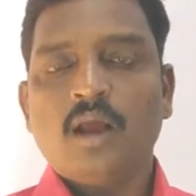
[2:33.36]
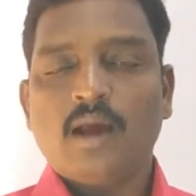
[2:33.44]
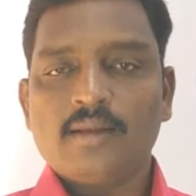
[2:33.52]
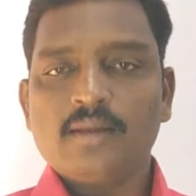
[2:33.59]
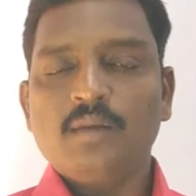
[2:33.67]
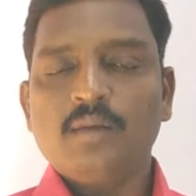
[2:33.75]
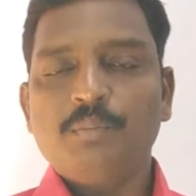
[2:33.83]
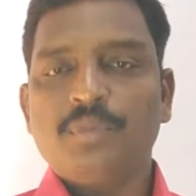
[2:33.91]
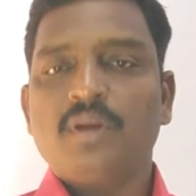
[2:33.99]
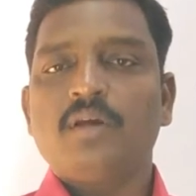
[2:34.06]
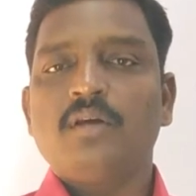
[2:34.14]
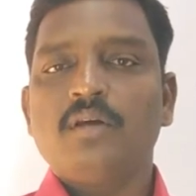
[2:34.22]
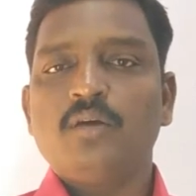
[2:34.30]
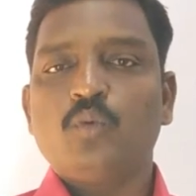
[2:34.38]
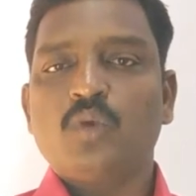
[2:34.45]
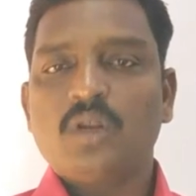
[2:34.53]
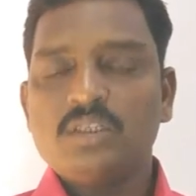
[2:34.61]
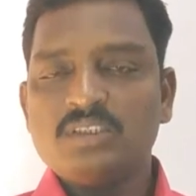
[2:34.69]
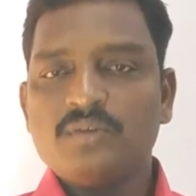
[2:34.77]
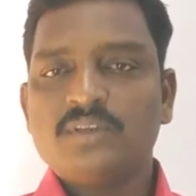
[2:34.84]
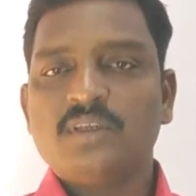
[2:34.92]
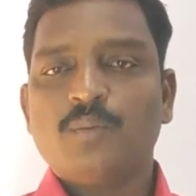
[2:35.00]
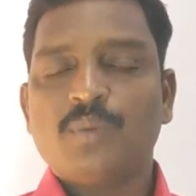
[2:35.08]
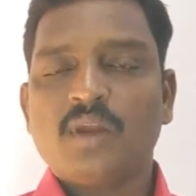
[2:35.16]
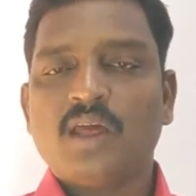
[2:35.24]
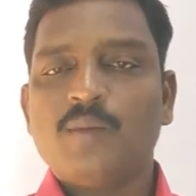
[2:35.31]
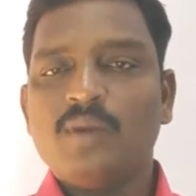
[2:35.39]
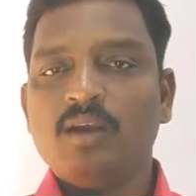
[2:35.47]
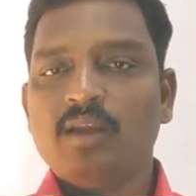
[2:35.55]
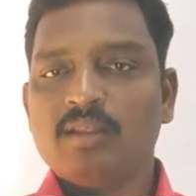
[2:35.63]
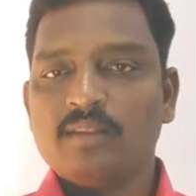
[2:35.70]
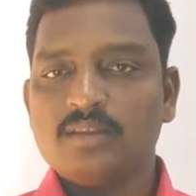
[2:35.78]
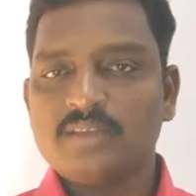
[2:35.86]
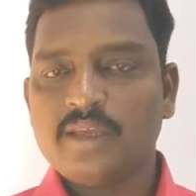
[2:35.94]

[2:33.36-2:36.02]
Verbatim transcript: அதன் பிறகு உணர்ச்சி வசப்படாமல் அந்த